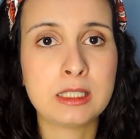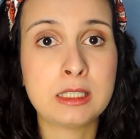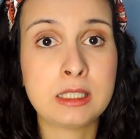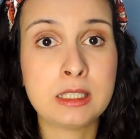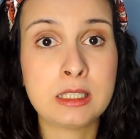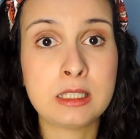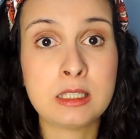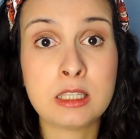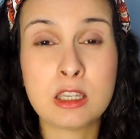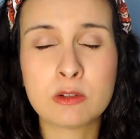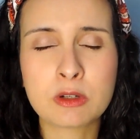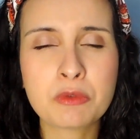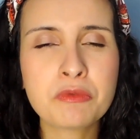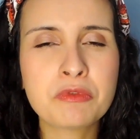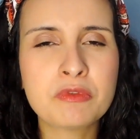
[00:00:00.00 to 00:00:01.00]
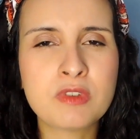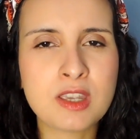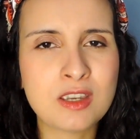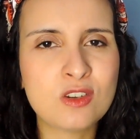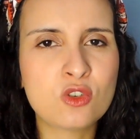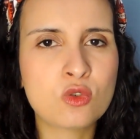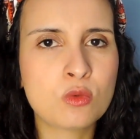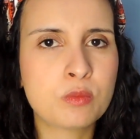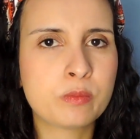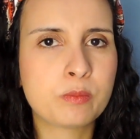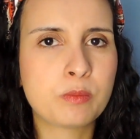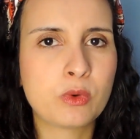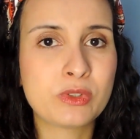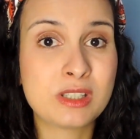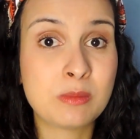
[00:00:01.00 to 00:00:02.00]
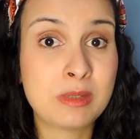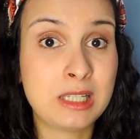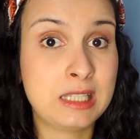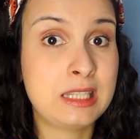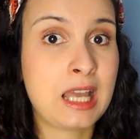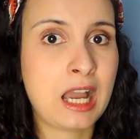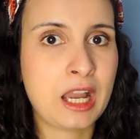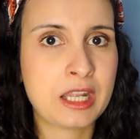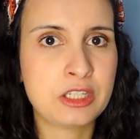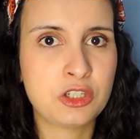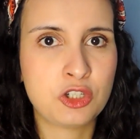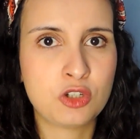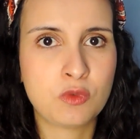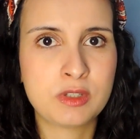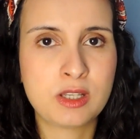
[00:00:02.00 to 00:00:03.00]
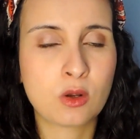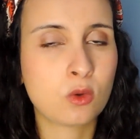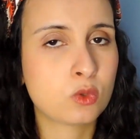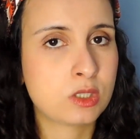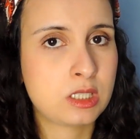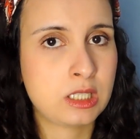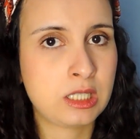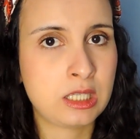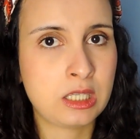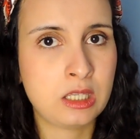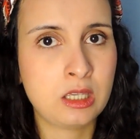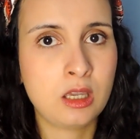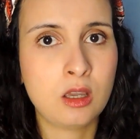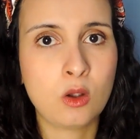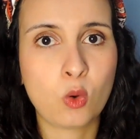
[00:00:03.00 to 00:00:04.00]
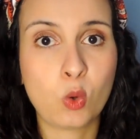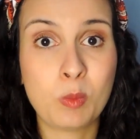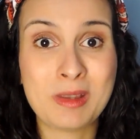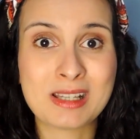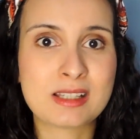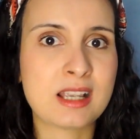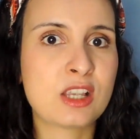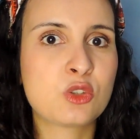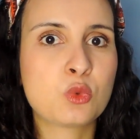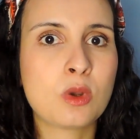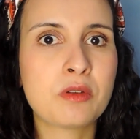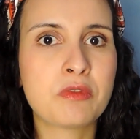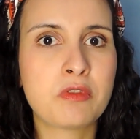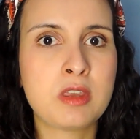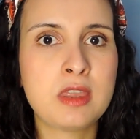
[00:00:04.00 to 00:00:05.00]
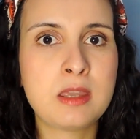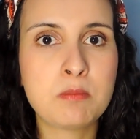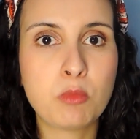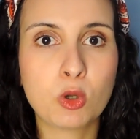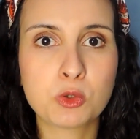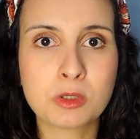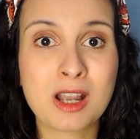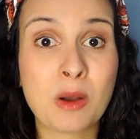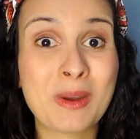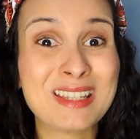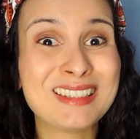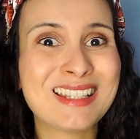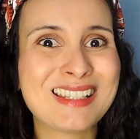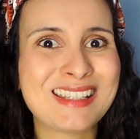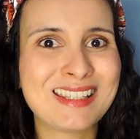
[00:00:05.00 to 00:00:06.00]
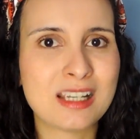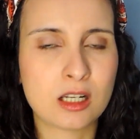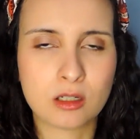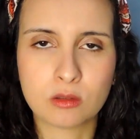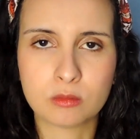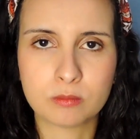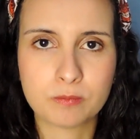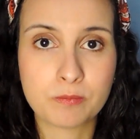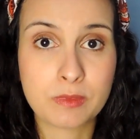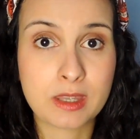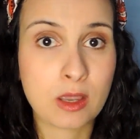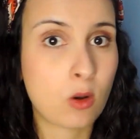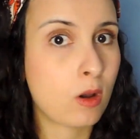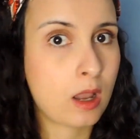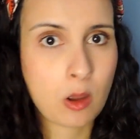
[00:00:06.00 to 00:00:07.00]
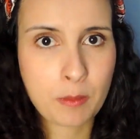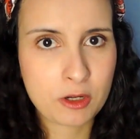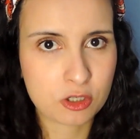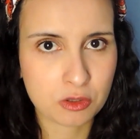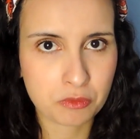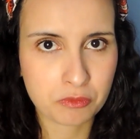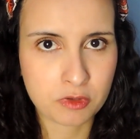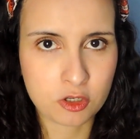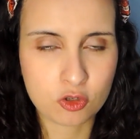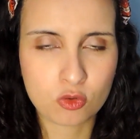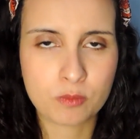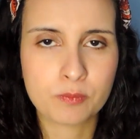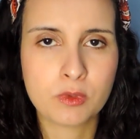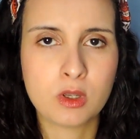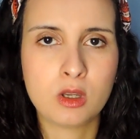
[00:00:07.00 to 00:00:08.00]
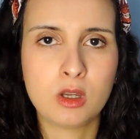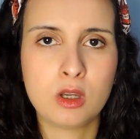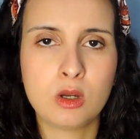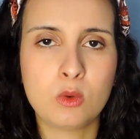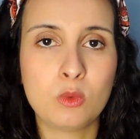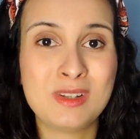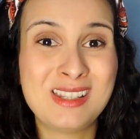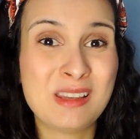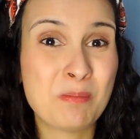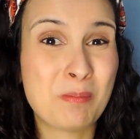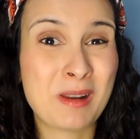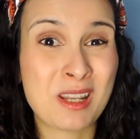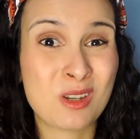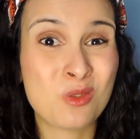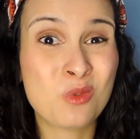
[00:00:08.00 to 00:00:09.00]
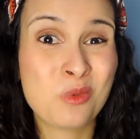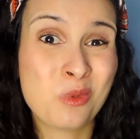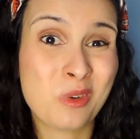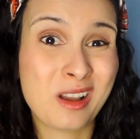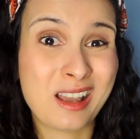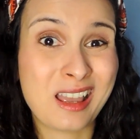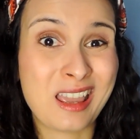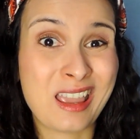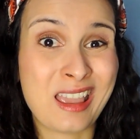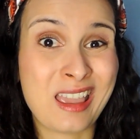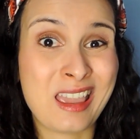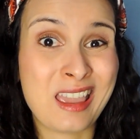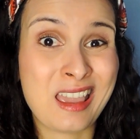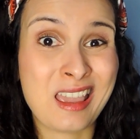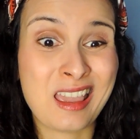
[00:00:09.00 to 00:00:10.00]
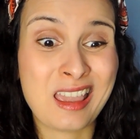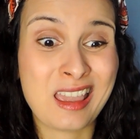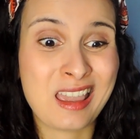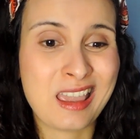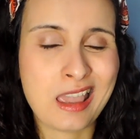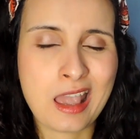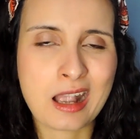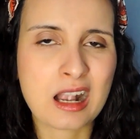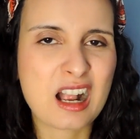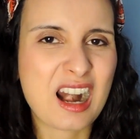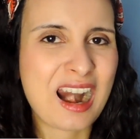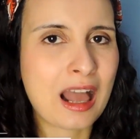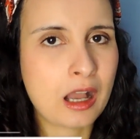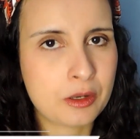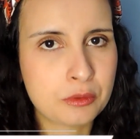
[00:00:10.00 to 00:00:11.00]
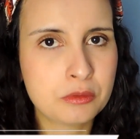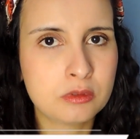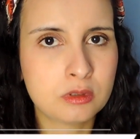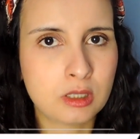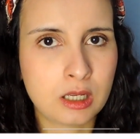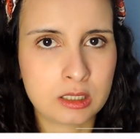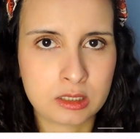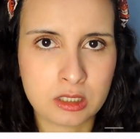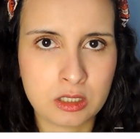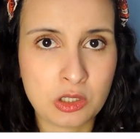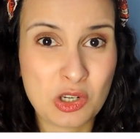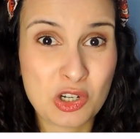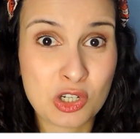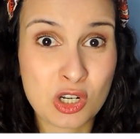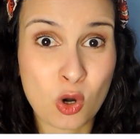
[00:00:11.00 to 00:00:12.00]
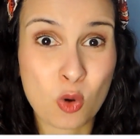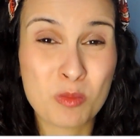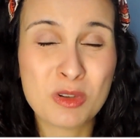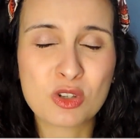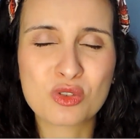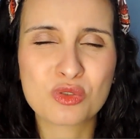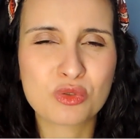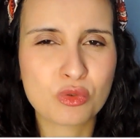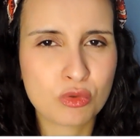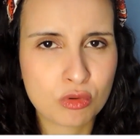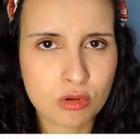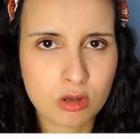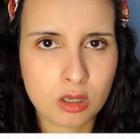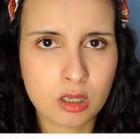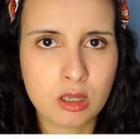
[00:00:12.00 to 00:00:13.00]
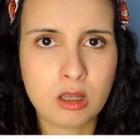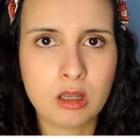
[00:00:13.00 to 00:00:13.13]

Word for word: E eu não vejo possibilidades de você conseguir começar a sua vida em Portugal ainda esse ano. Eu realmente não vejo. O desemprego é, é claro, aqui já começou